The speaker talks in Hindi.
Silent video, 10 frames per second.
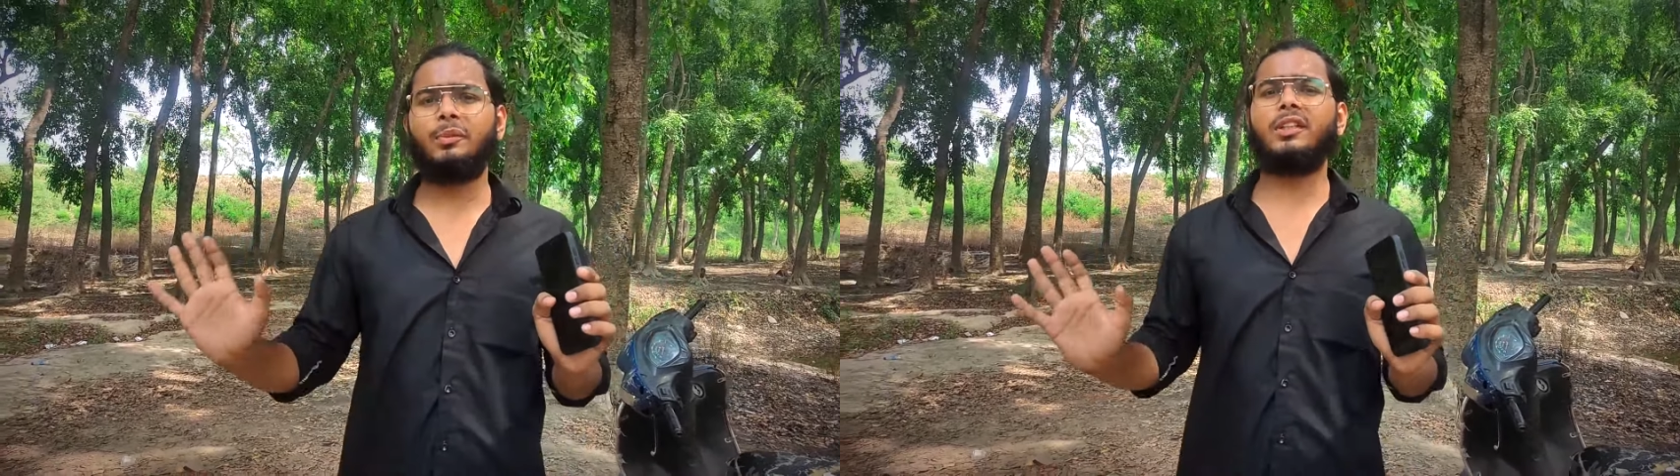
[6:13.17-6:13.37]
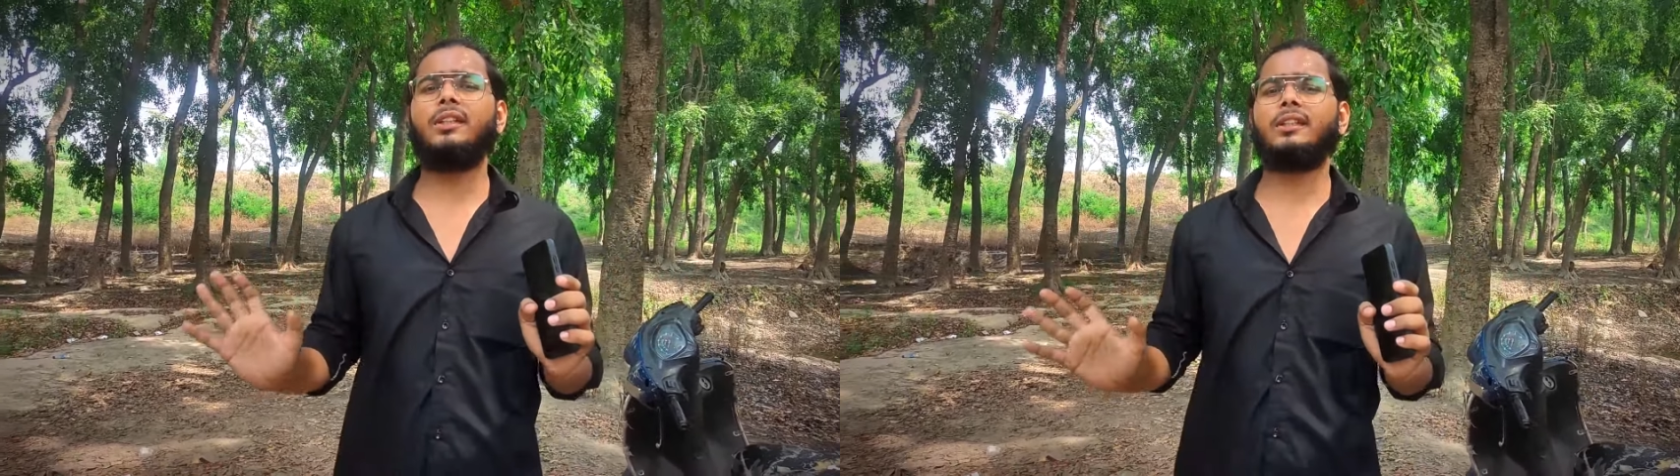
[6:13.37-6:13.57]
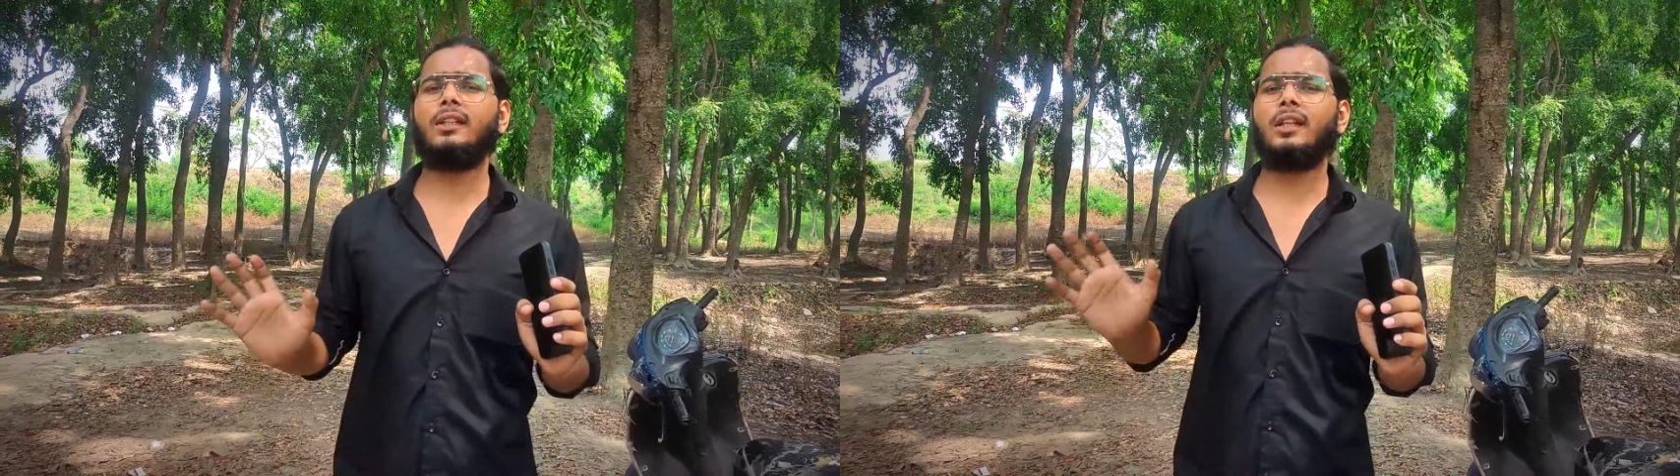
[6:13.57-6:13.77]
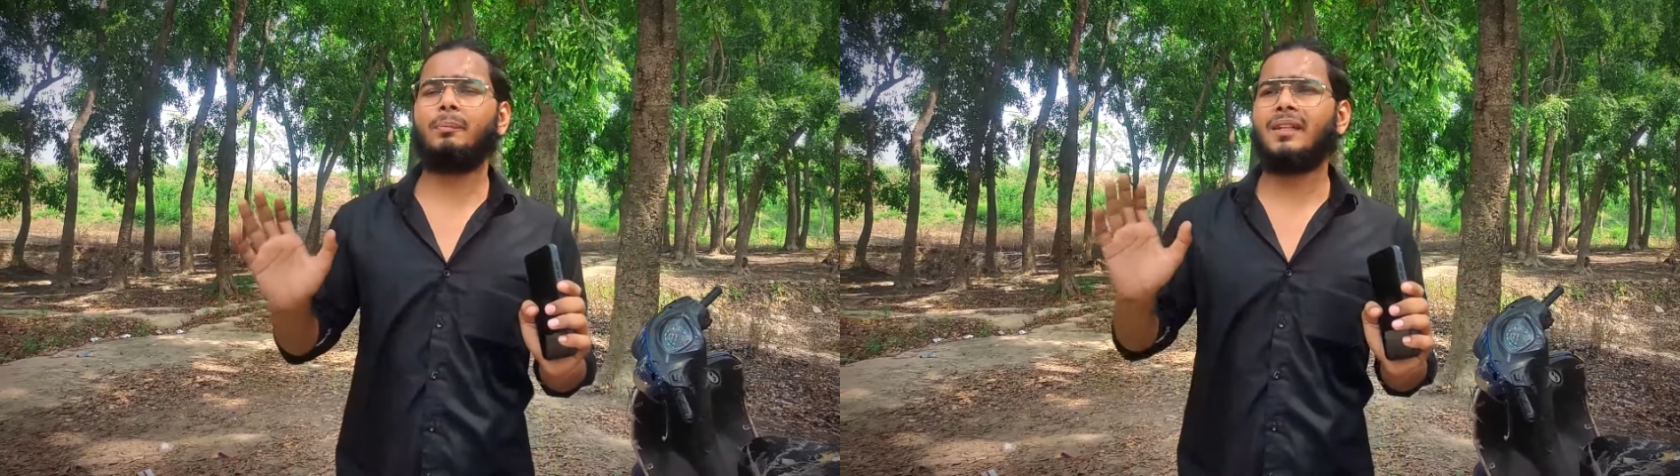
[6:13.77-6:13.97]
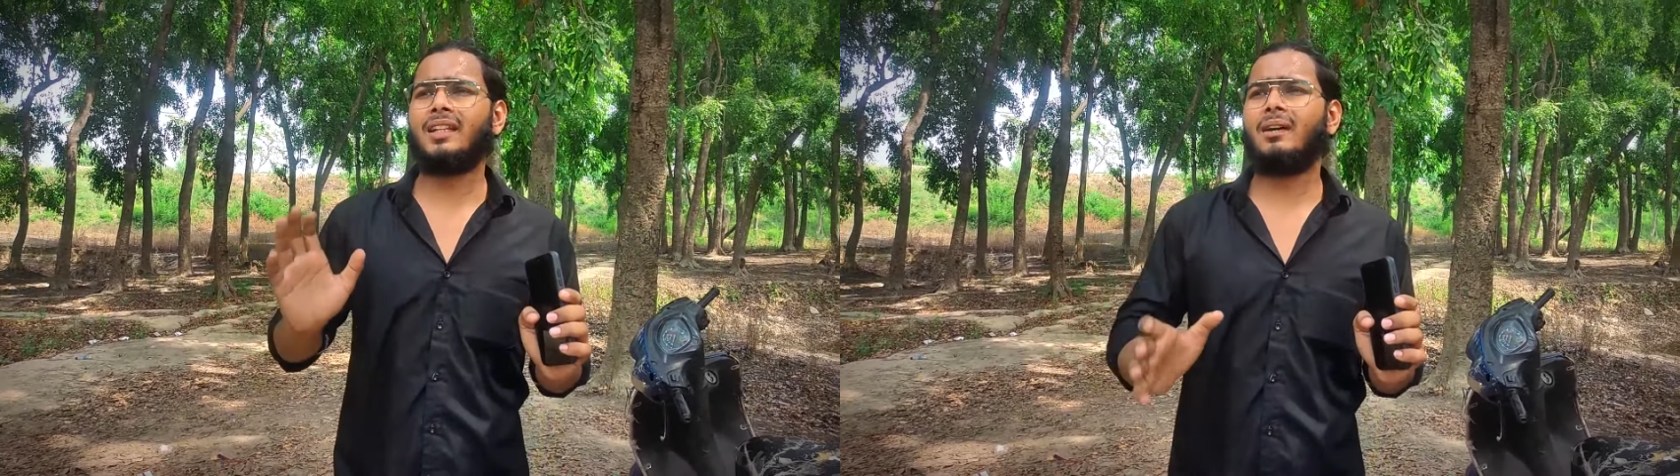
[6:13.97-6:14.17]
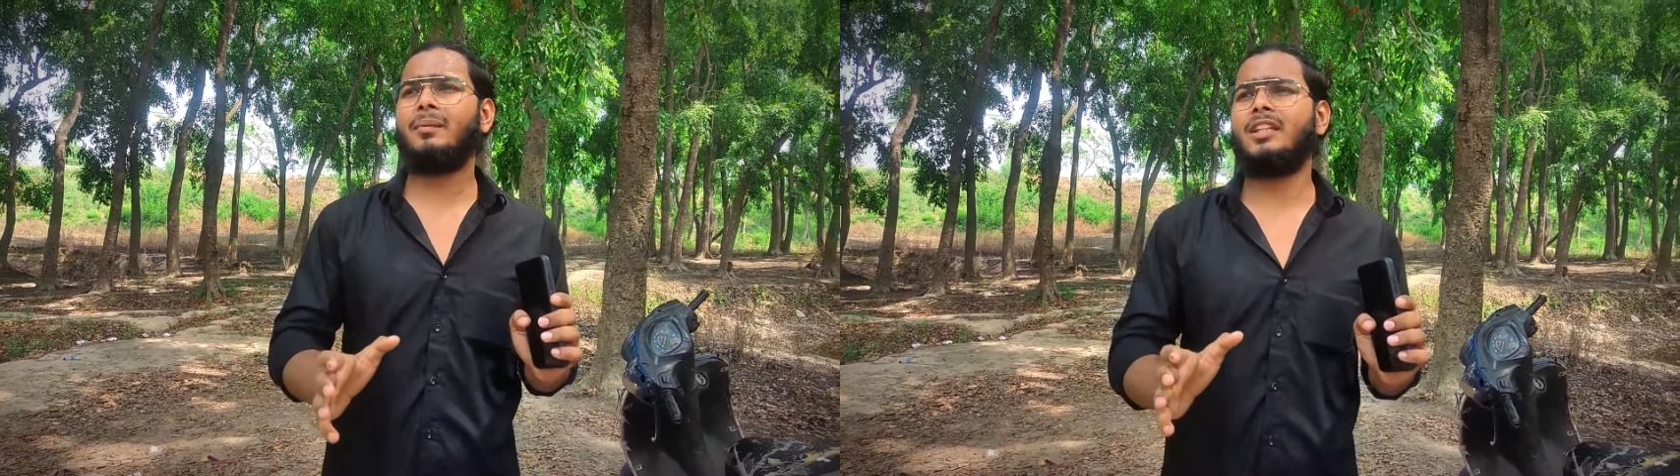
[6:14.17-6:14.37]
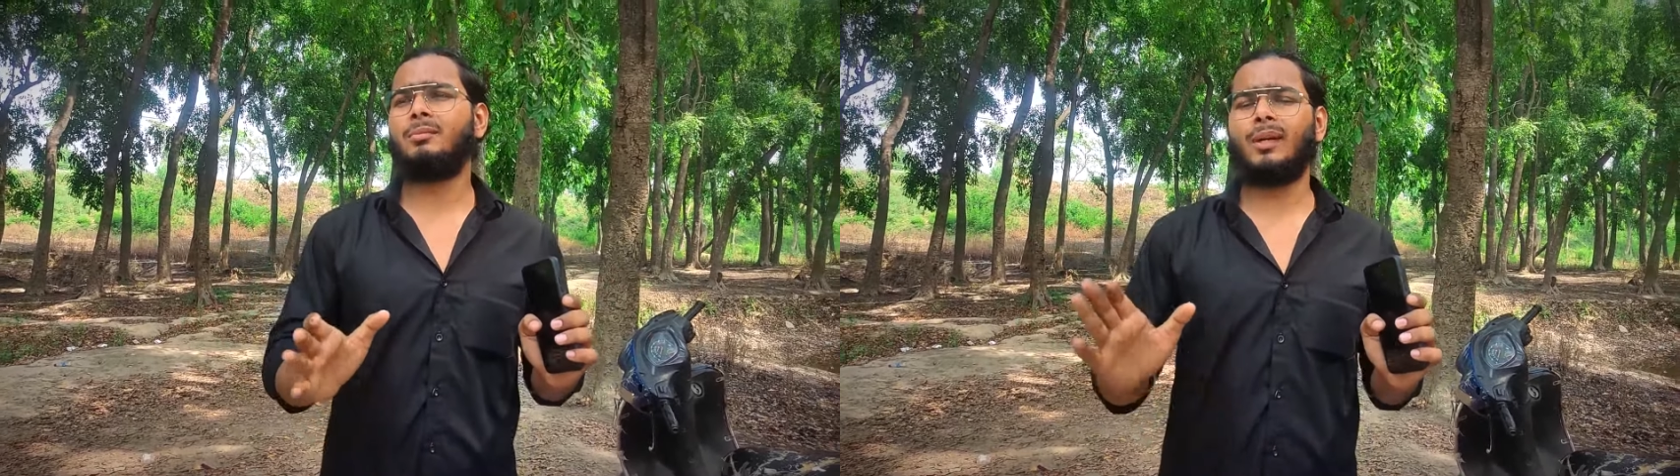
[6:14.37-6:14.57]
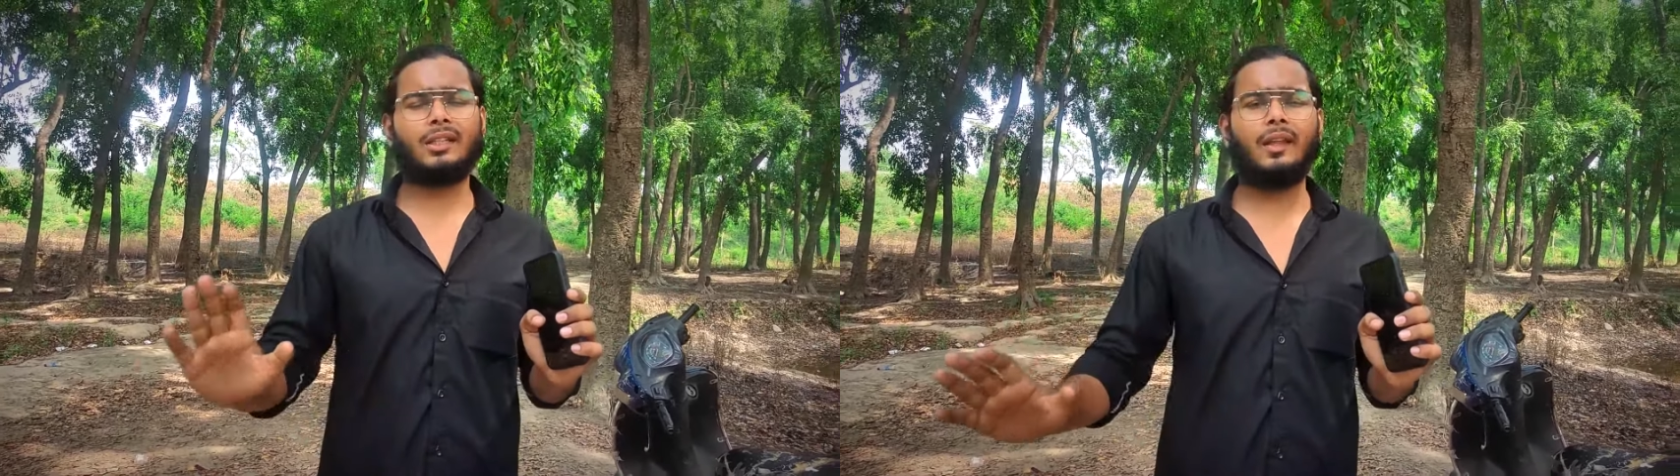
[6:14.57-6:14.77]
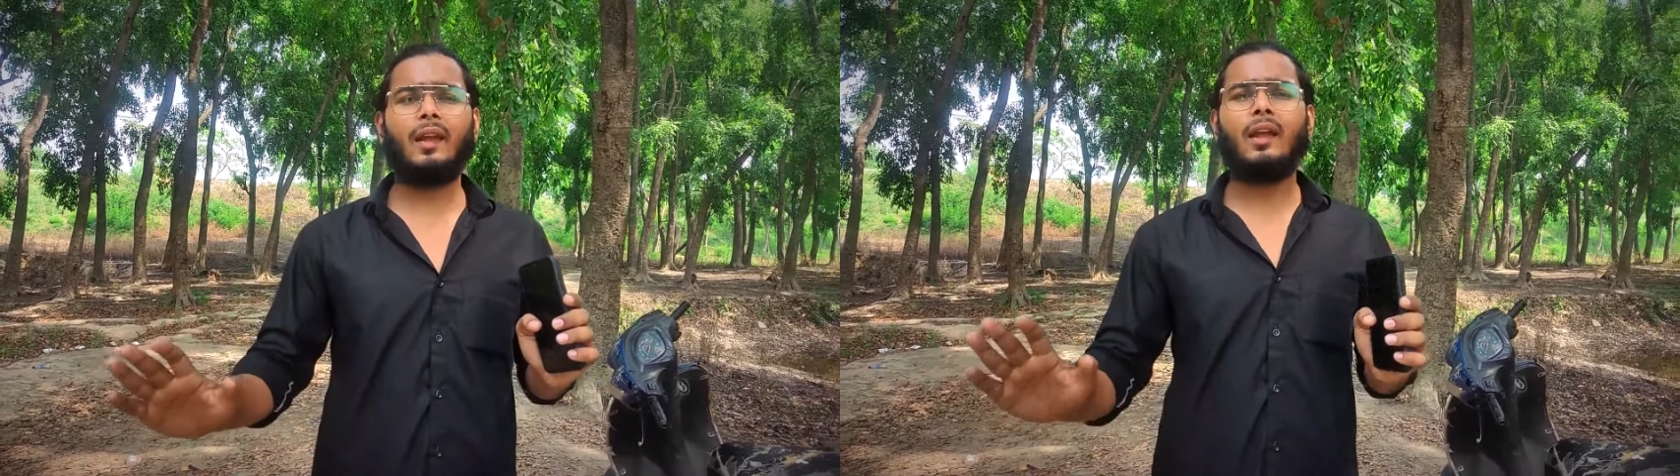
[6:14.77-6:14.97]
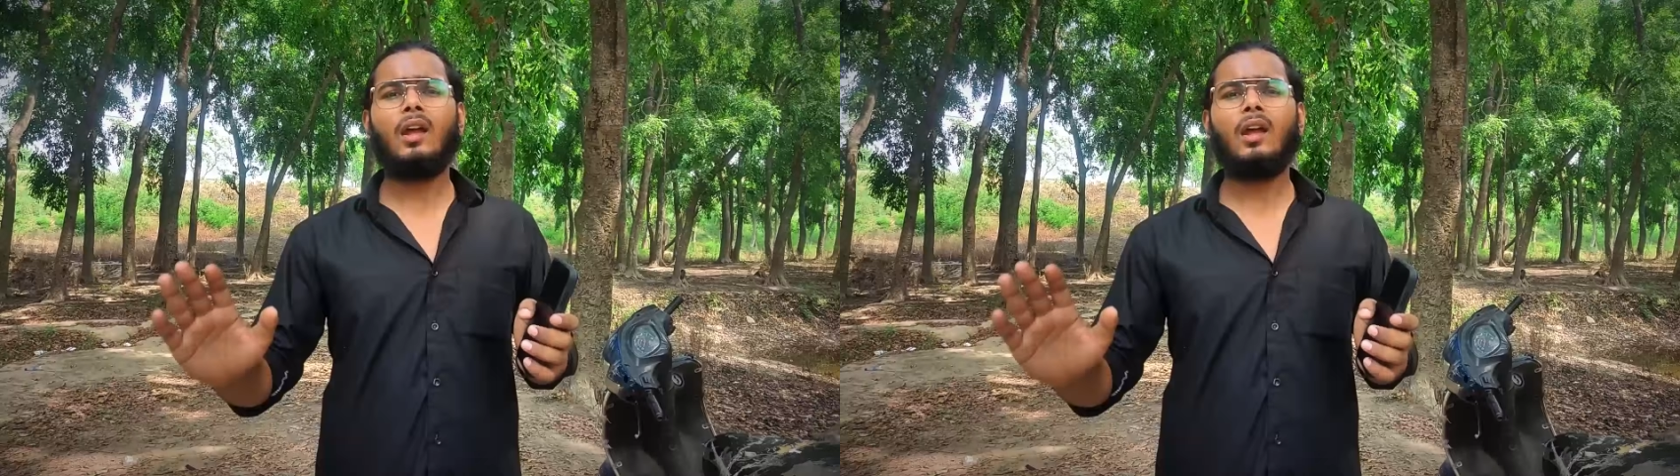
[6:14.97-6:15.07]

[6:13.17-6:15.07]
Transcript: भी थी जिसके अंदर पंद्रह बीस मग थे